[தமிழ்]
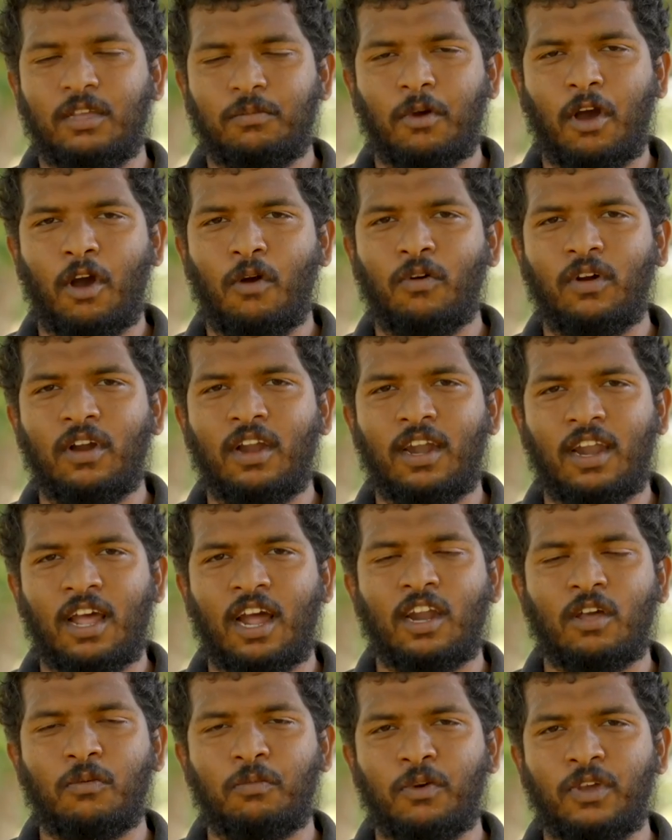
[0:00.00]
இப்போ அவங்க
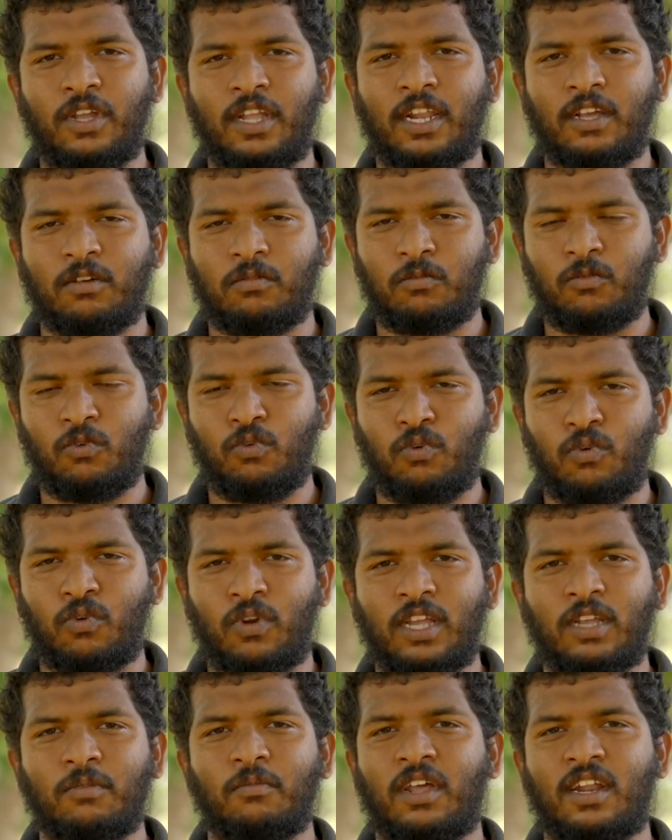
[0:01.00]
நாட போய் எனக்கு மூன்று
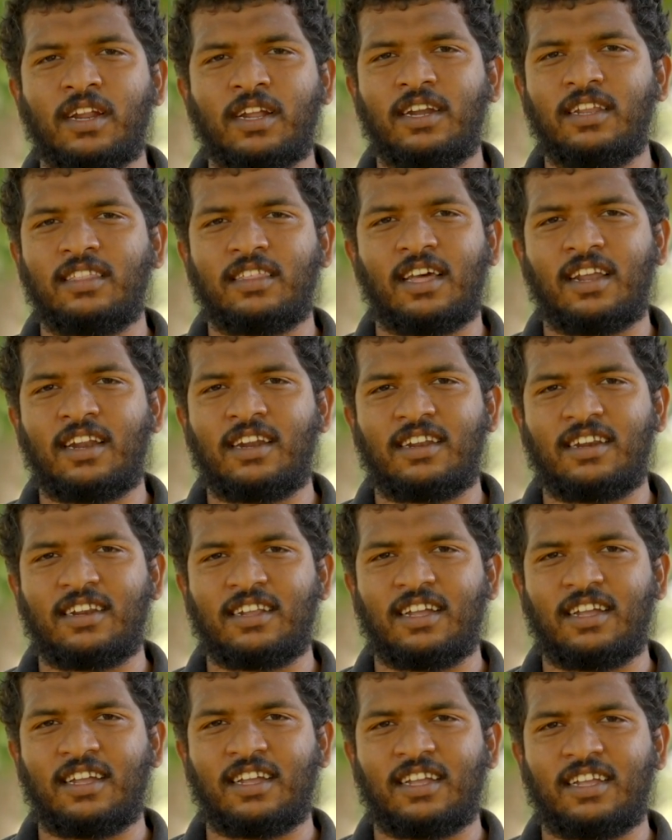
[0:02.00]
ரூபாய்க்கு மரக்கன்று தரேன்
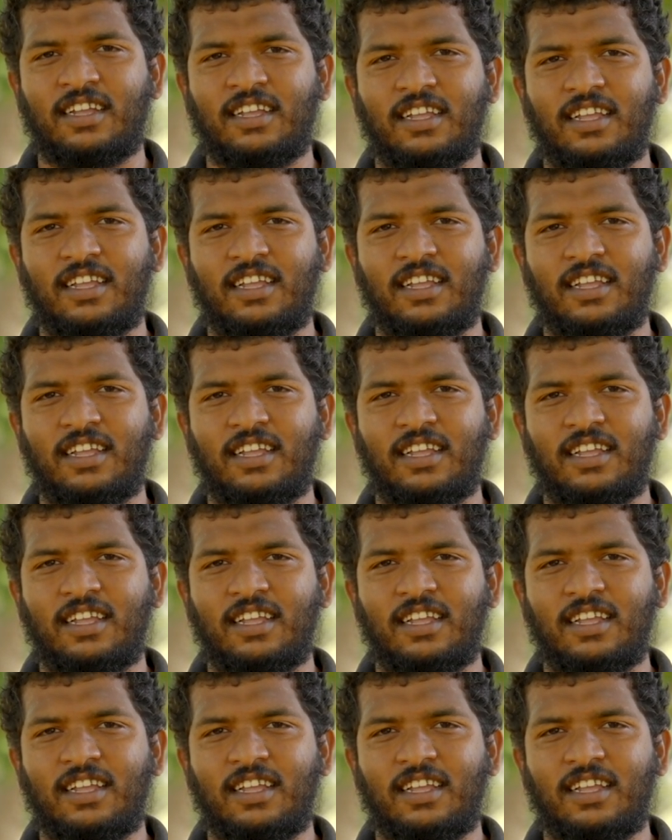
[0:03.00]
இருக்காங்க